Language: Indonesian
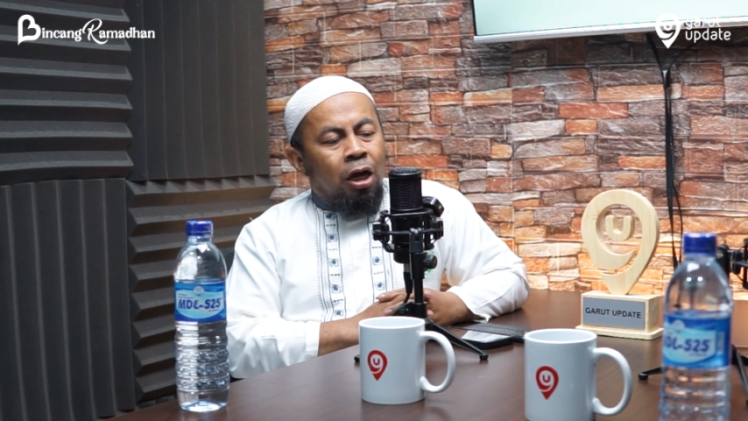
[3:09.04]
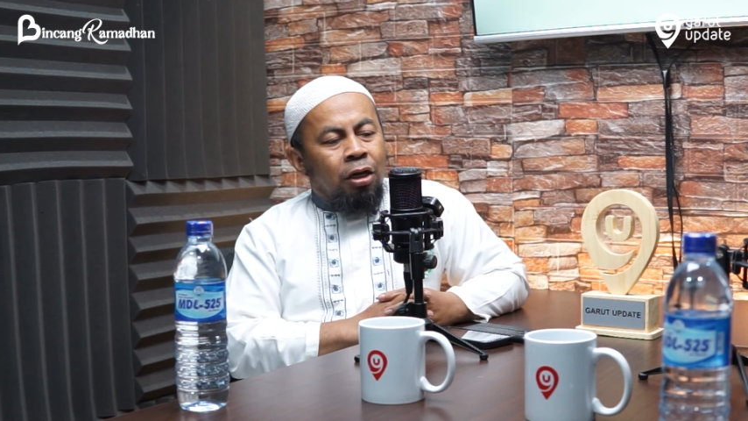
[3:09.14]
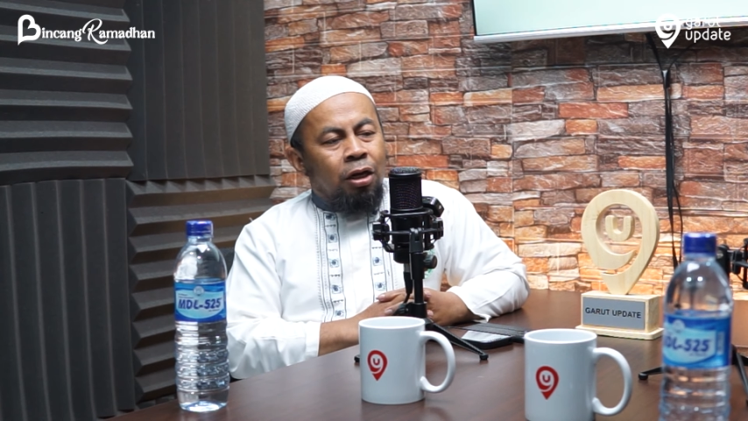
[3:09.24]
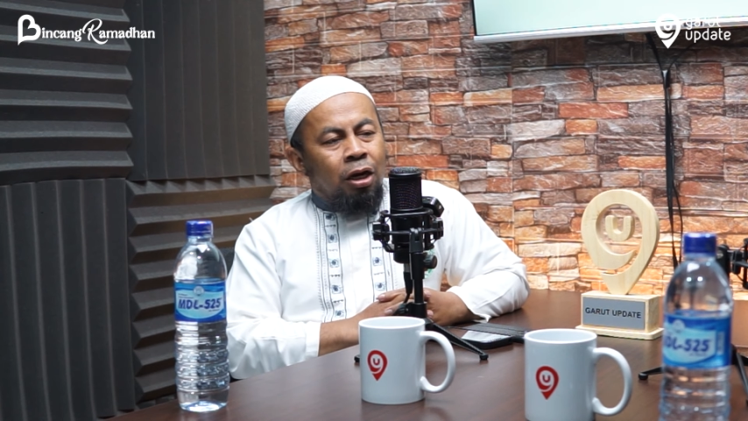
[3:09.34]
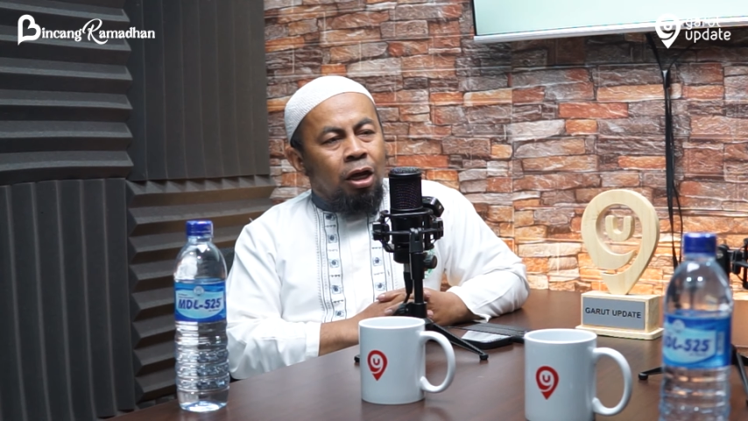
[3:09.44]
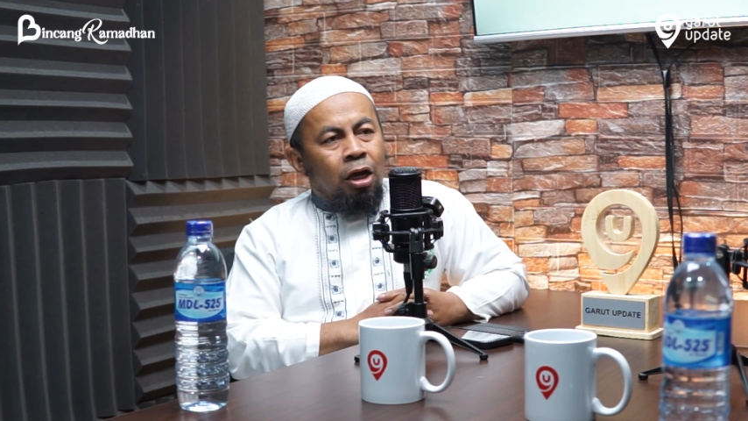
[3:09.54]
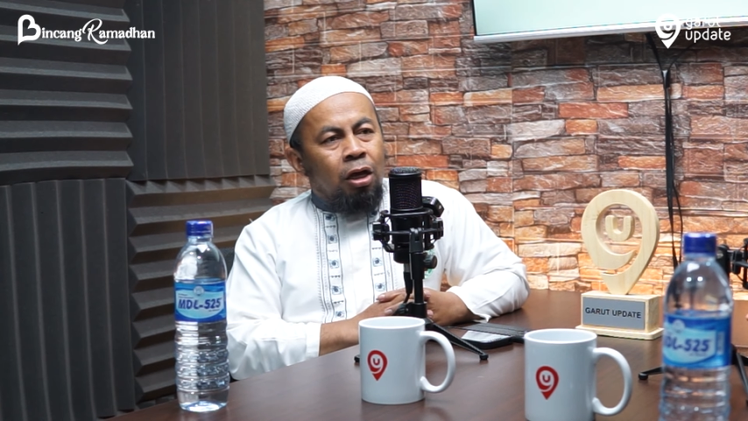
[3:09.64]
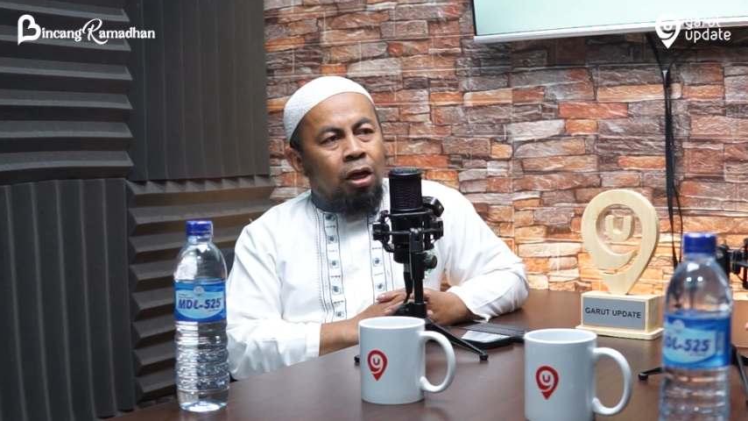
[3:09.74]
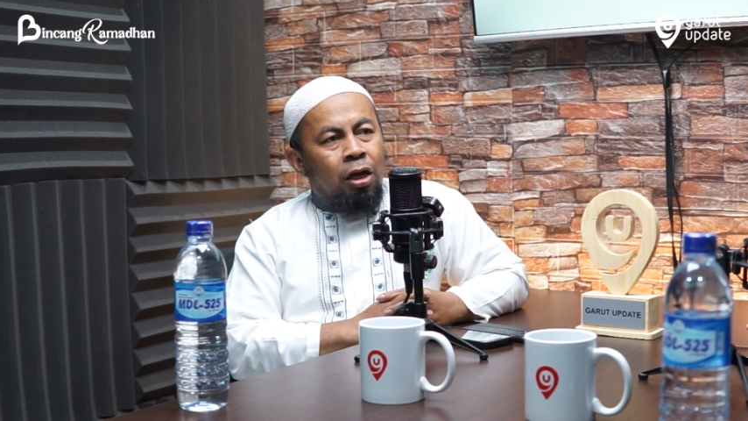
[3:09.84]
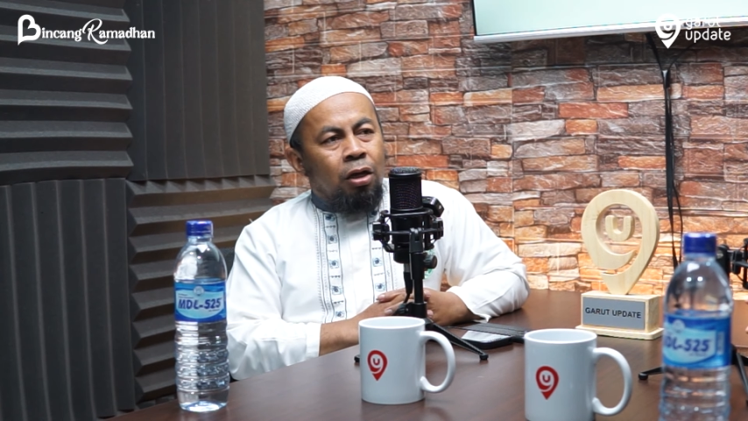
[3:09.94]

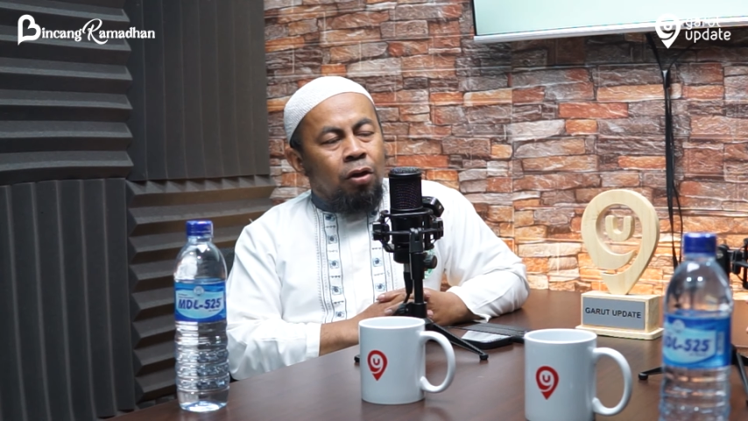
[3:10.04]
adalah